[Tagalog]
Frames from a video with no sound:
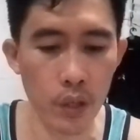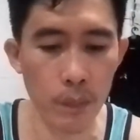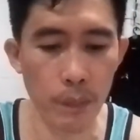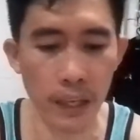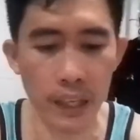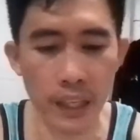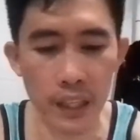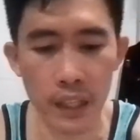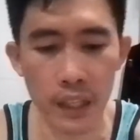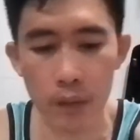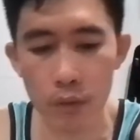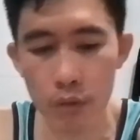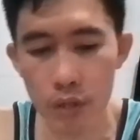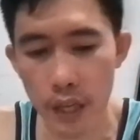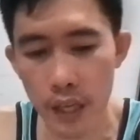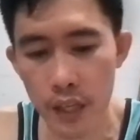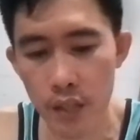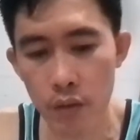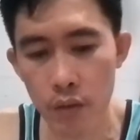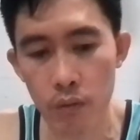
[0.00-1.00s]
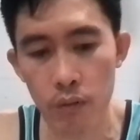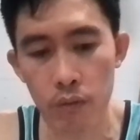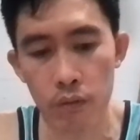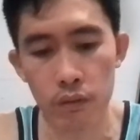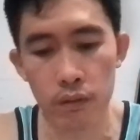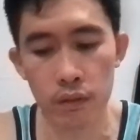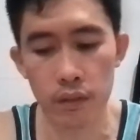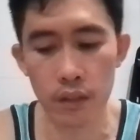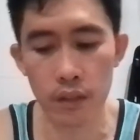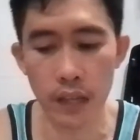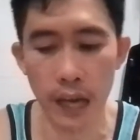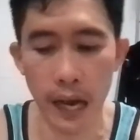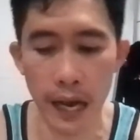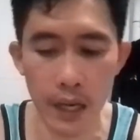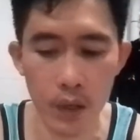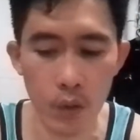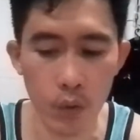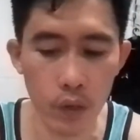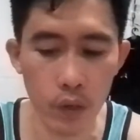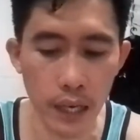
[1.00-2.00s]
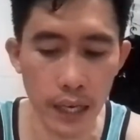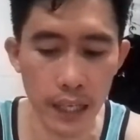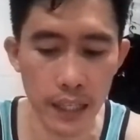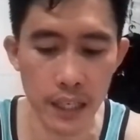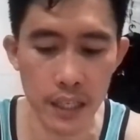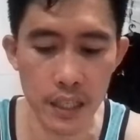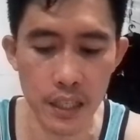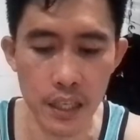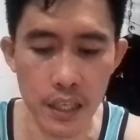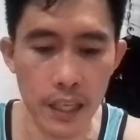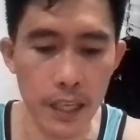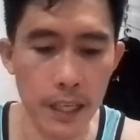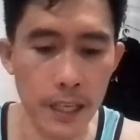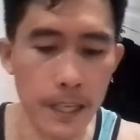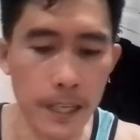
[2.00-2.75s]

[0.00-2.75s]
ipakita ko sa inyo kung kaano kalakas si